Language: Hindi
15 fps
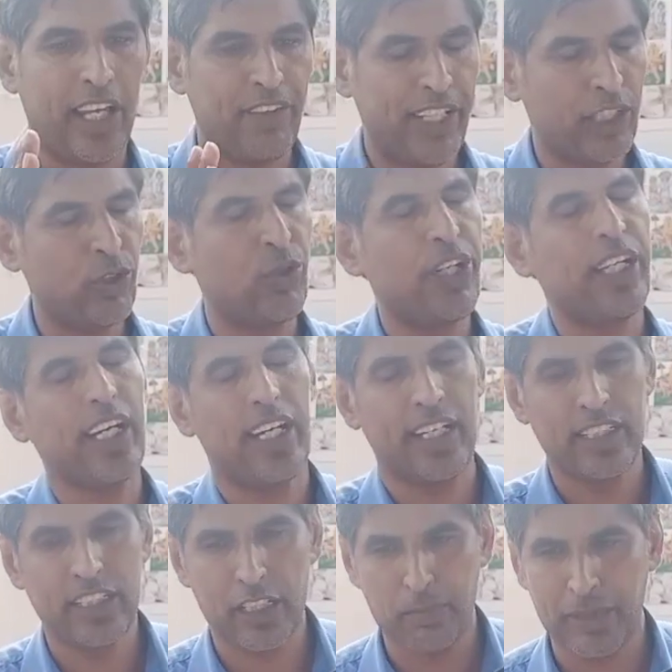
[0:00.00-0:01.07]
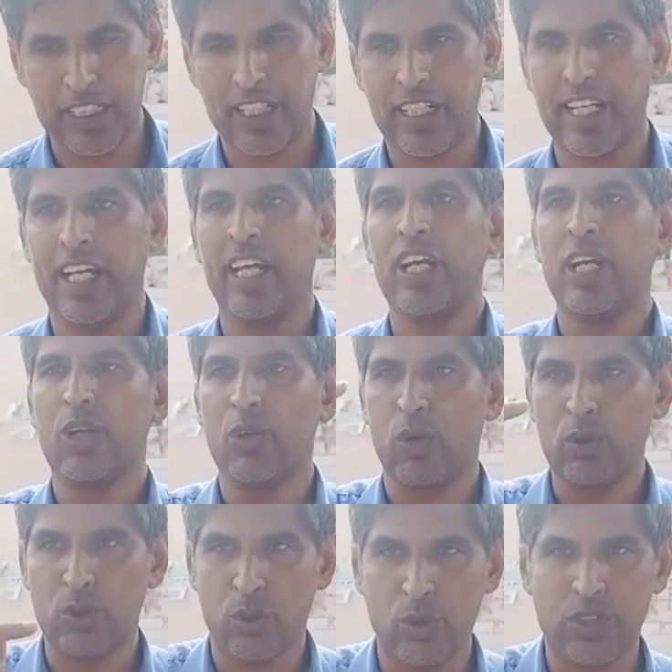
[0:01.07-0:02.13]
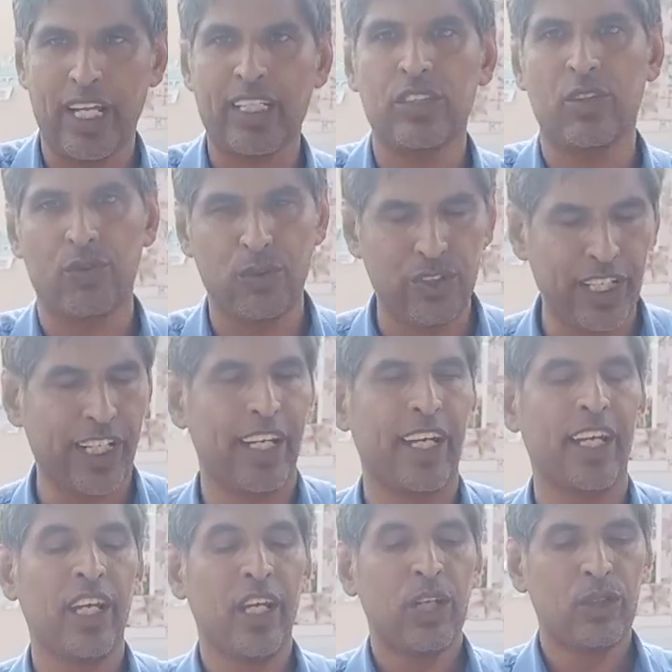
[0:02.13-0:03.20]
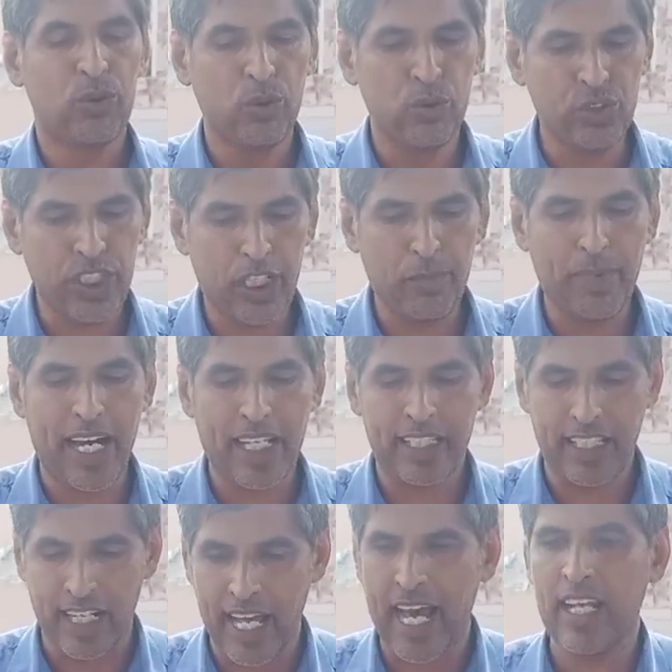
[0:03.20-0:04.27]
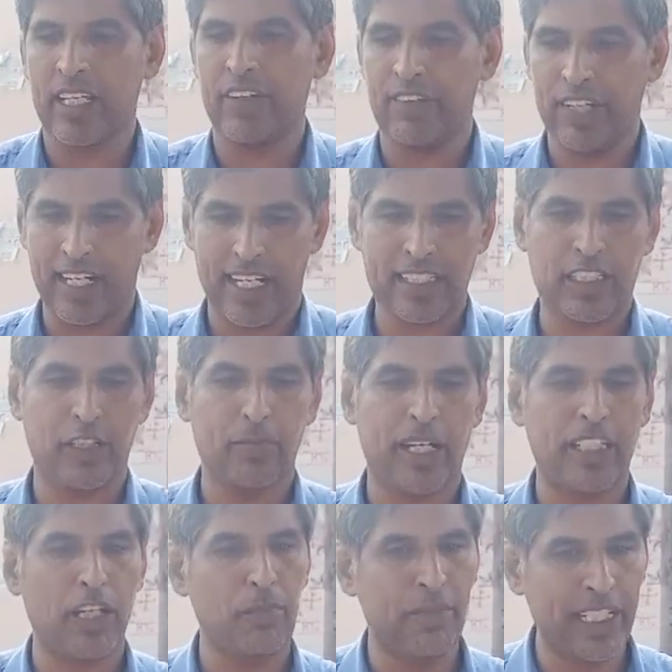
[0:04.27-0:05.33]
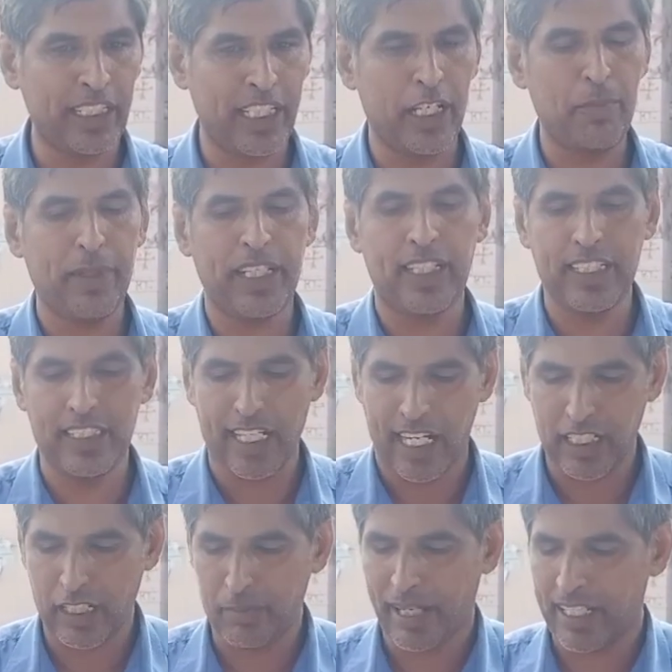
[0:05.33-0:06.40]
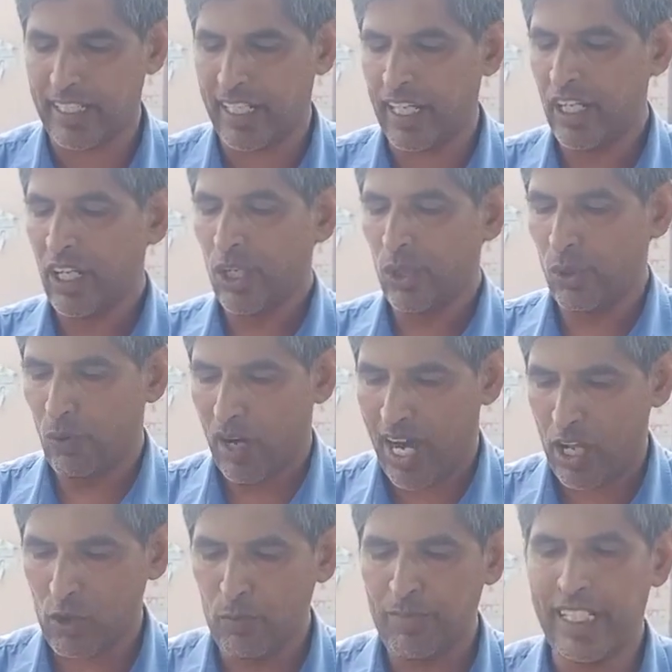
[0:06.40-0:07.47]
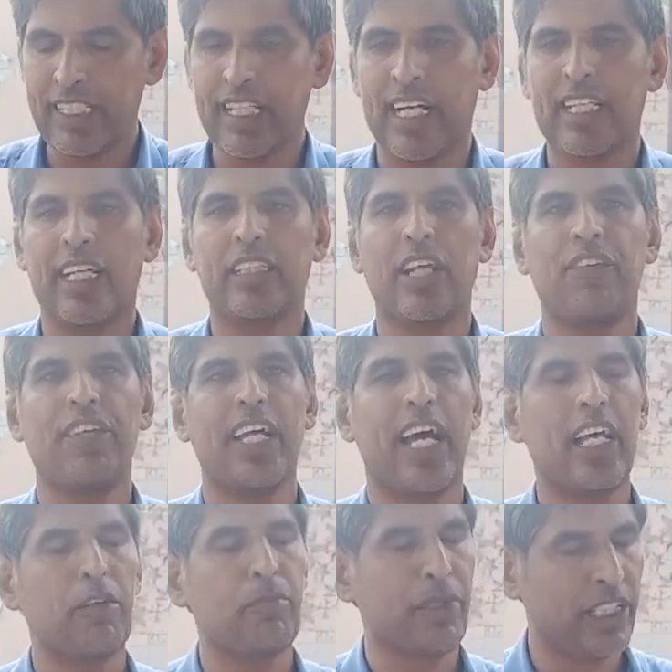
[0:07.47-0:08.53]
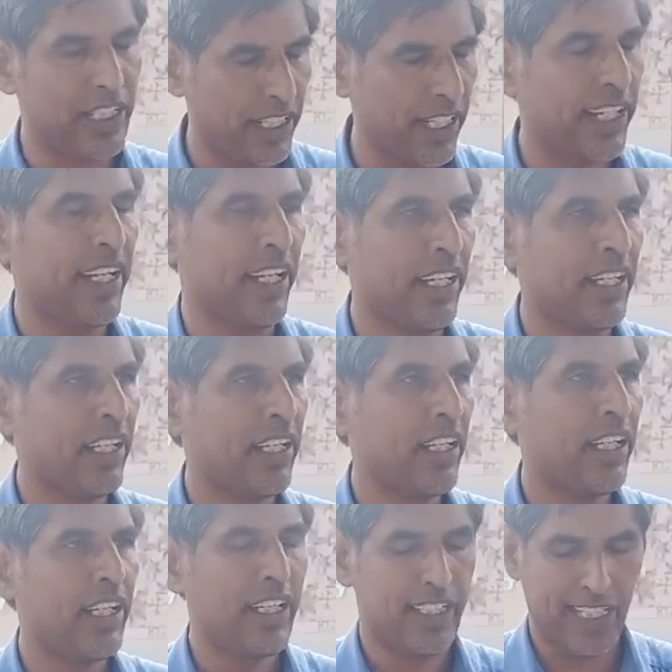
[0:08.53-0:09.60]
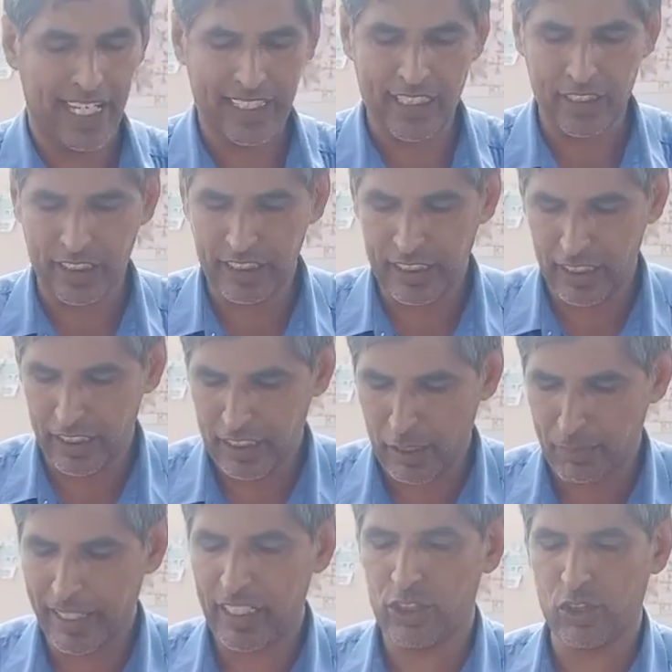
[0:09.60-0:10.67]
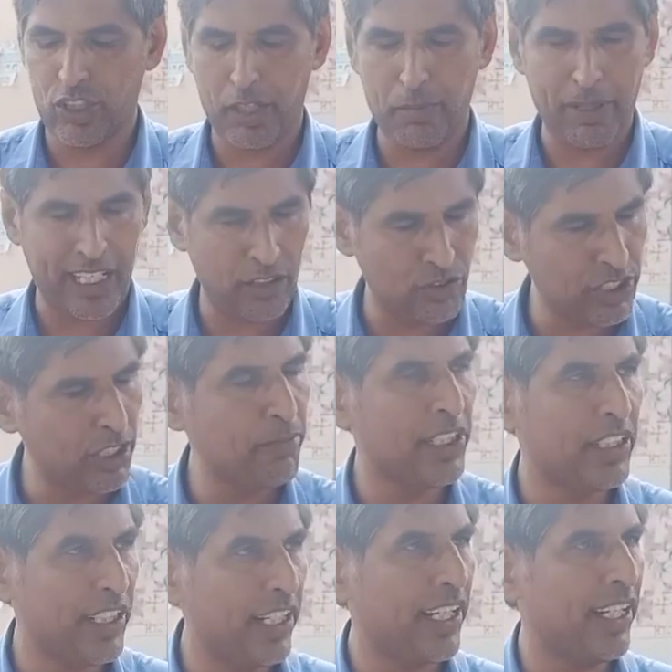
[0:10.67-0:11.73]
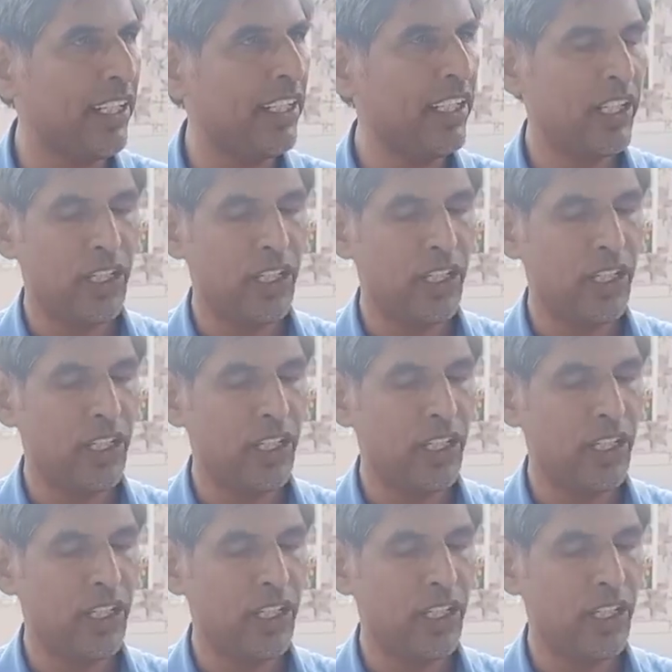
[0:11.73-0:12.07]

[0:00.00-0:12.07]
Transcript: हाईवे अथॉरिटी का अलग से बजट है लोग टोल टैक्स और वो दे रहे हैं दूसरी बात दलाल के विकास की बात करें मंत्री पद की जहाँ तक बात है लोहारू में ज़्यादातर विधायक मंत्री रहे यहाँ से जिस तो दिन से पहले चौधरी बहादुर सिंह मंत्री रहे